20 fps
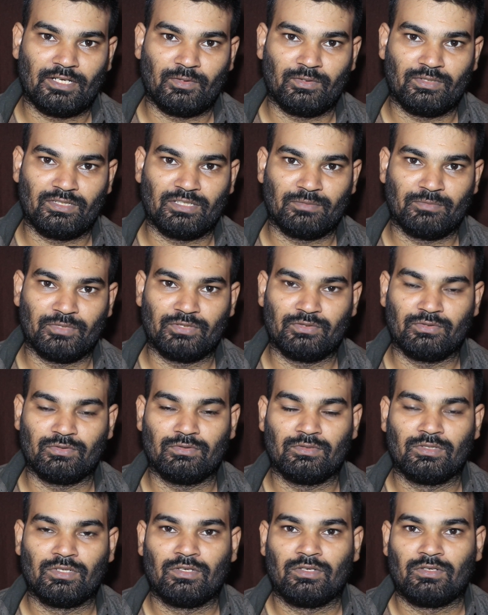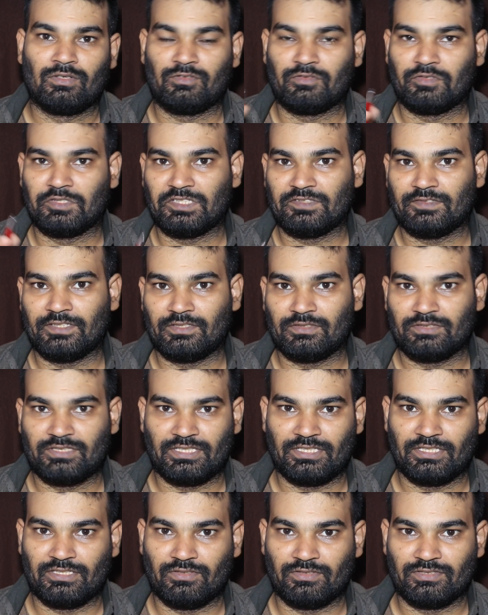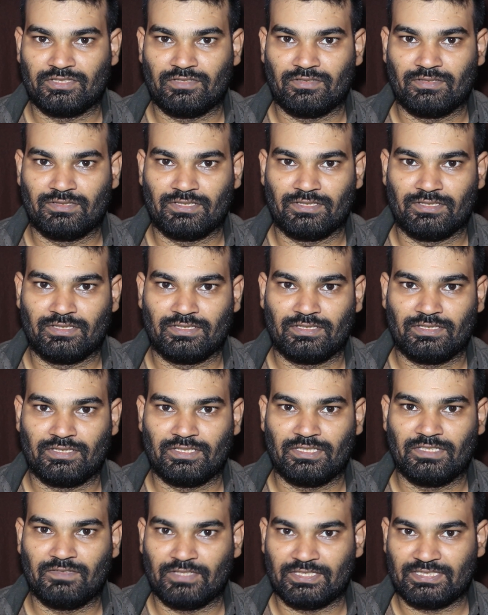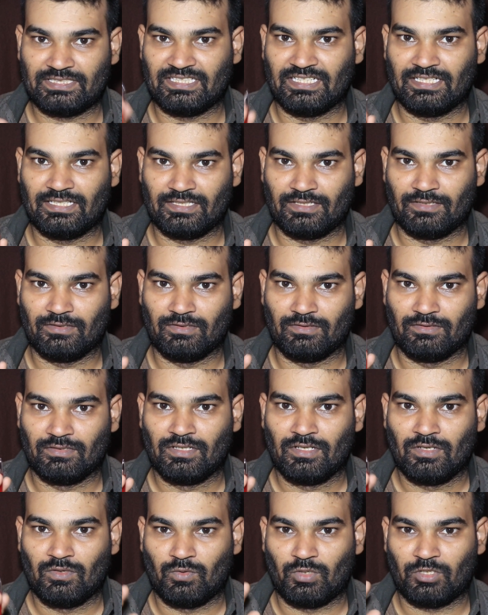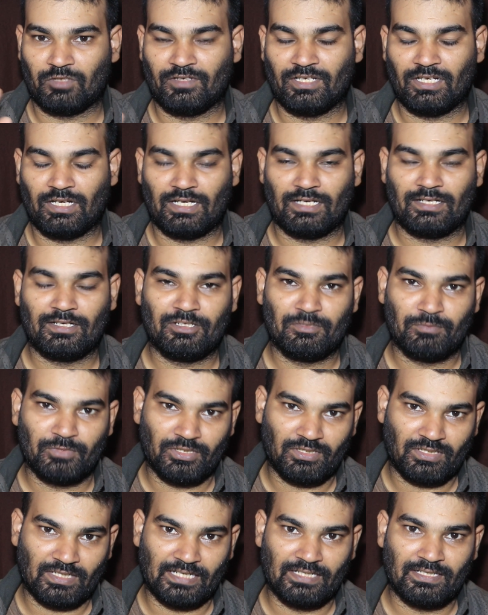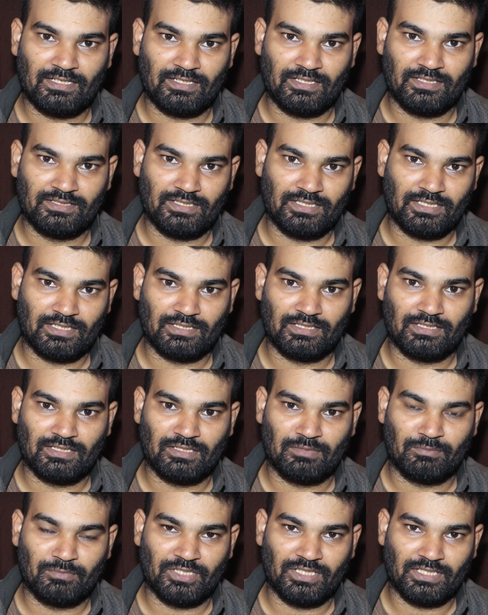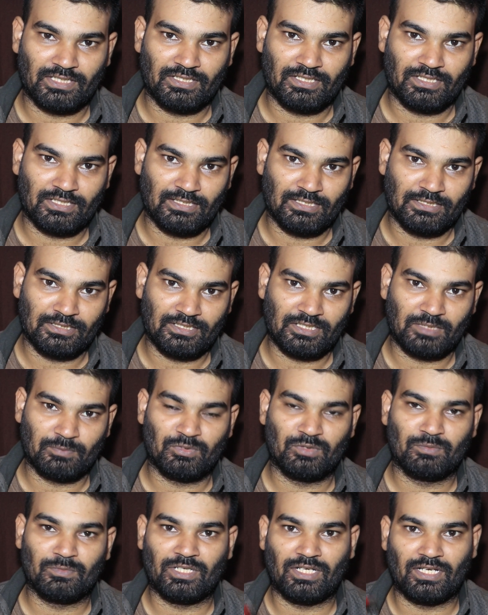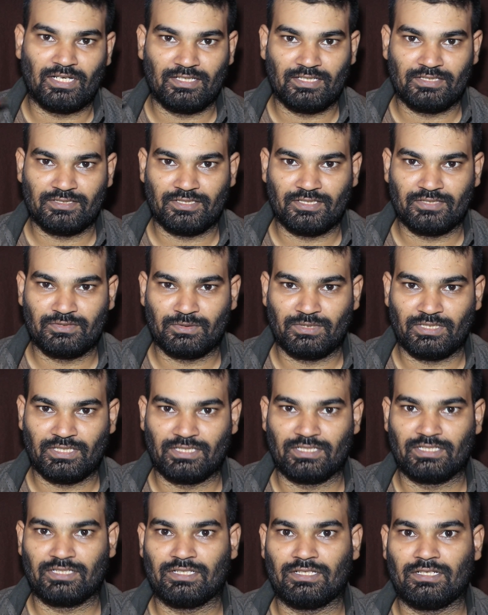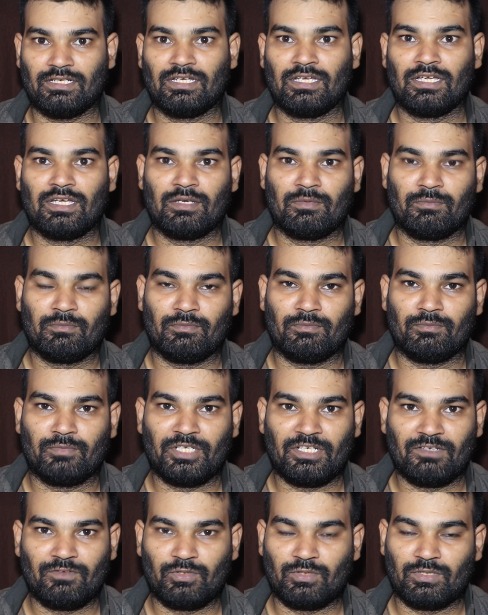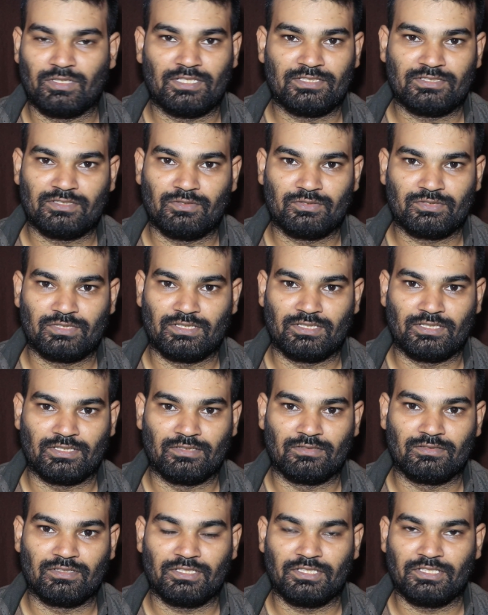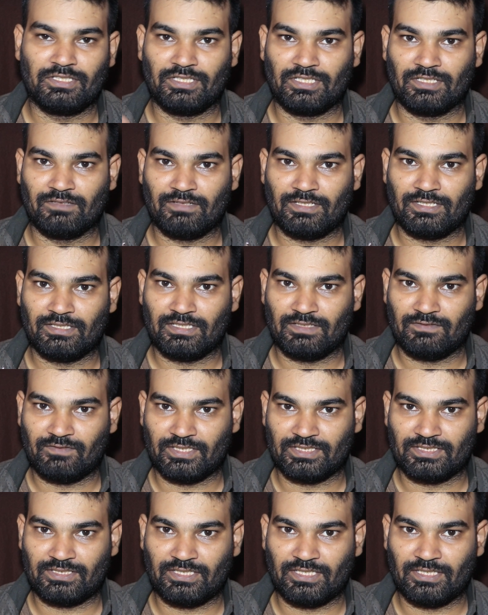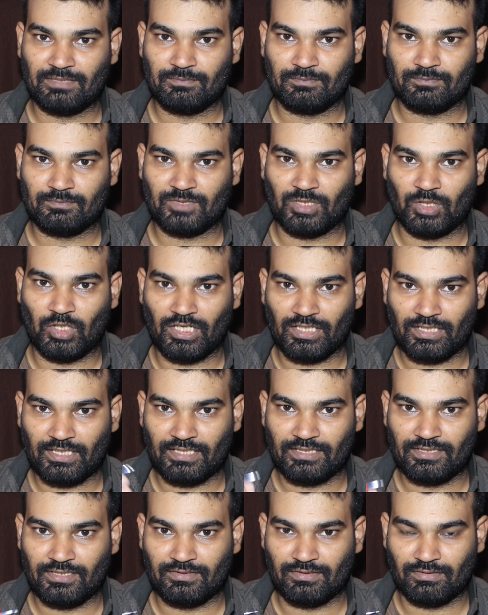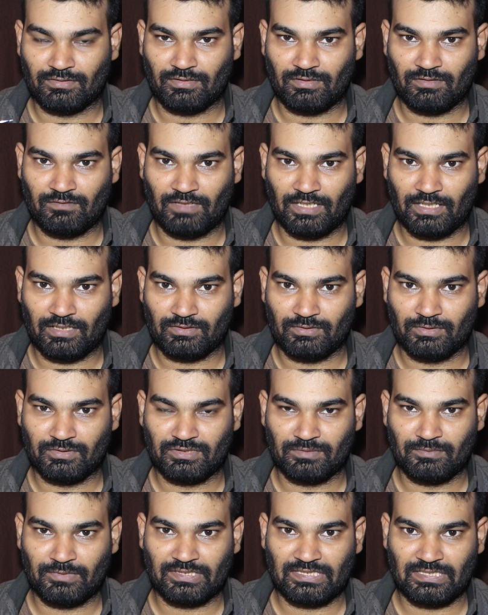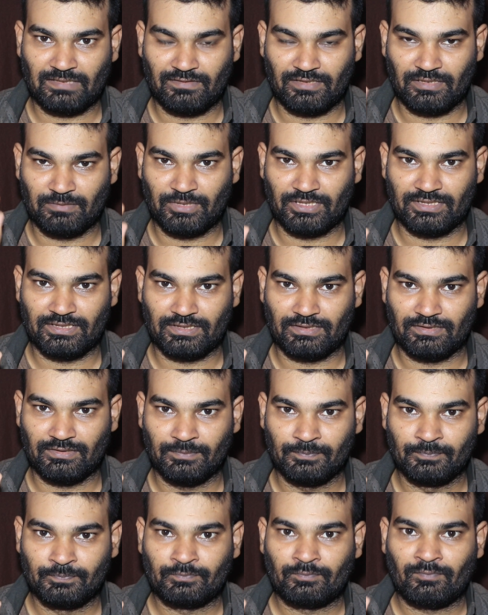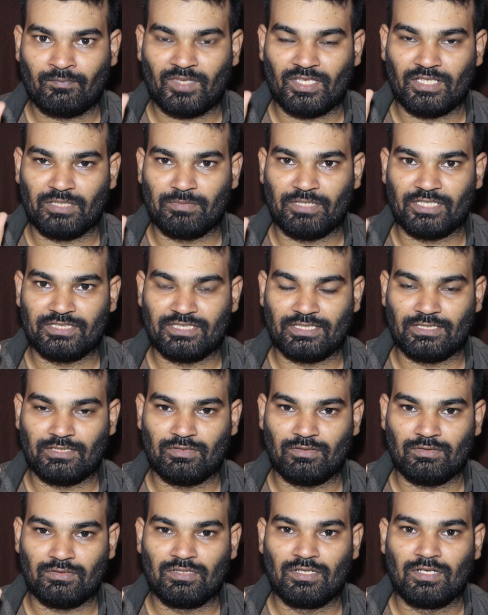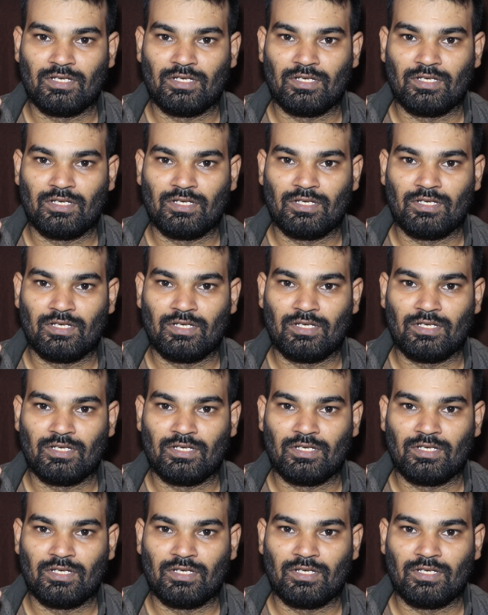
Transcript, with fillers: అరౌండ్గా మీకు ట్వంటీ ఫైవ్ టు థర్టీ థౌసండ్ అవుతుంది ఇది ఫస్ట్ కేటగిరీలో ఒకవేళ ఆల్రెడీ మీరు రైడర్ అయితే కనుక మీ దగ్గర ఇట్లాంటి ట్రిప్పులు మీరు ఆల్రెడీ చేసి ఉంటే కనుక మీరు ఇవి కొనాల్సిన అవసరం లేదు ఇది ఎవరైతే ఫస్ట్ టైం లాంగ్ రైడ్ చేస్తున్నారో వాళ్ళ కోసం మాత్రమే ఈ బడ్జెట్ ఈ బడ్జెట్లో